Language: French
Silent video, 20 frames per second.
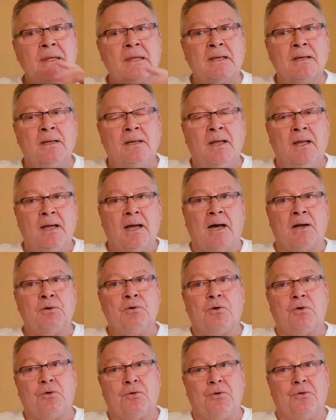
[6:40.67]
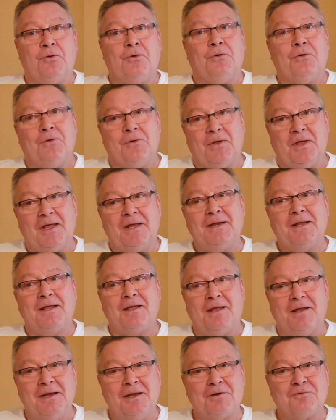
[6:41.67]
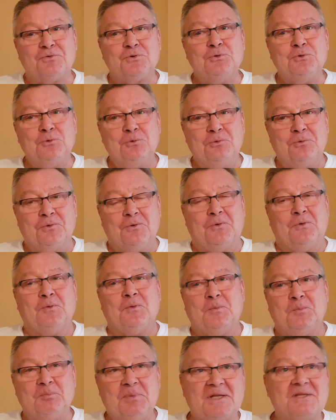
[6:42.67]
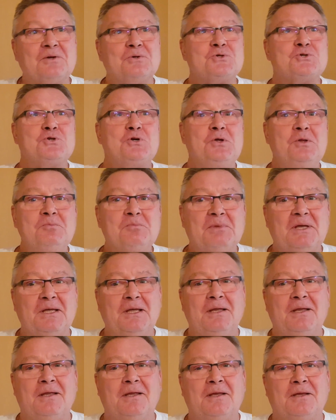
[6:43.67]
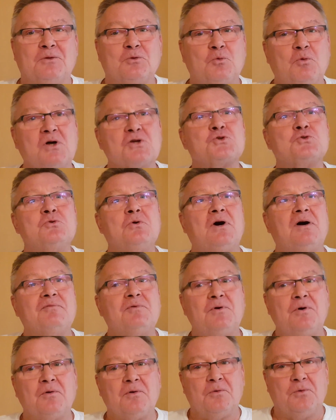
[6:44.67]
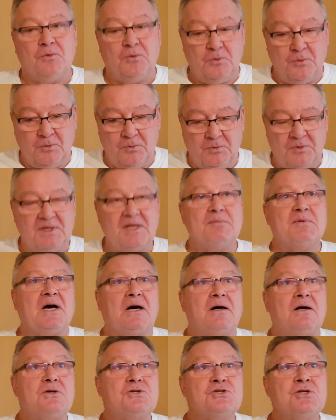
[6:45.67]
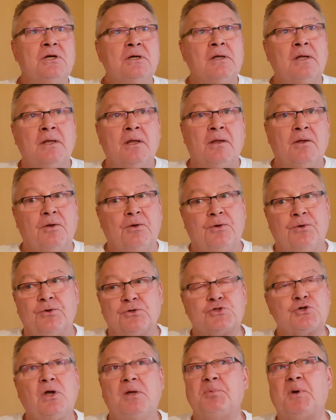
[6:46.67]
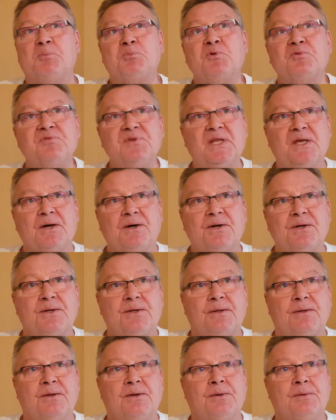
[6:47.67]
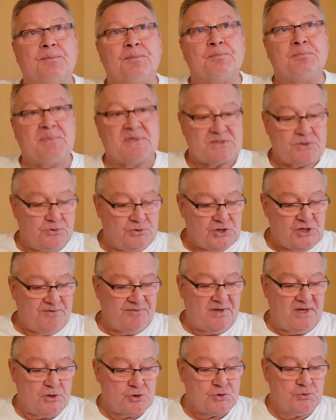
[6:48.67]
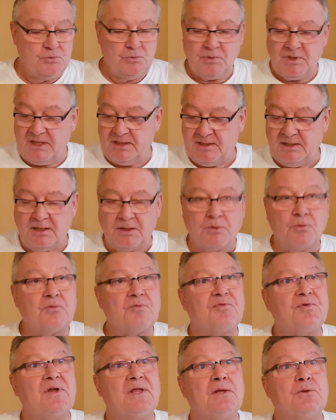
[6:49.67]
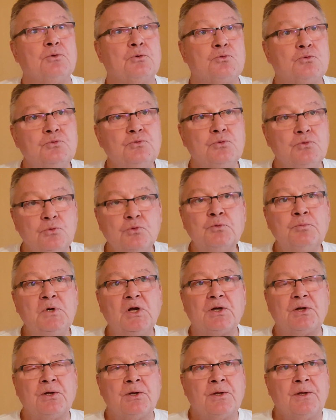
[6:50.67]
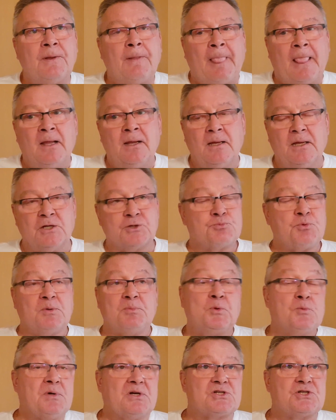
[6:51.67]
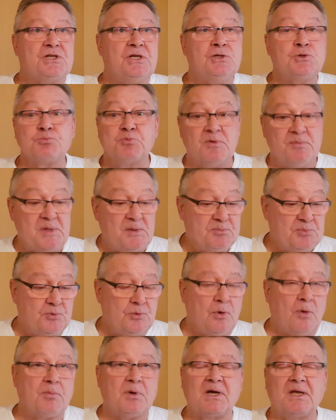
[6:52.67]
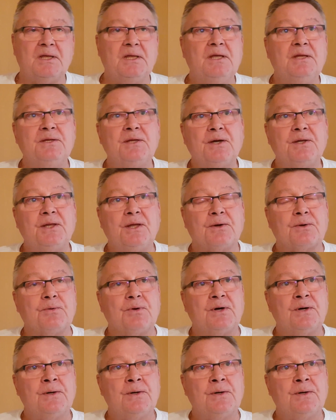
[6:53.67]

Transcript: ou pas... Alors, euh, elle, est, elle est revenue, euh, pas dans le jeûne, mais trois jours avant le démarrage, j'aurais pas pu venir parce que j'avais un genou qui était gonflé de, du double et je pouvais plus marcher, je pouvais même plus embrayer ni rien. Quoi.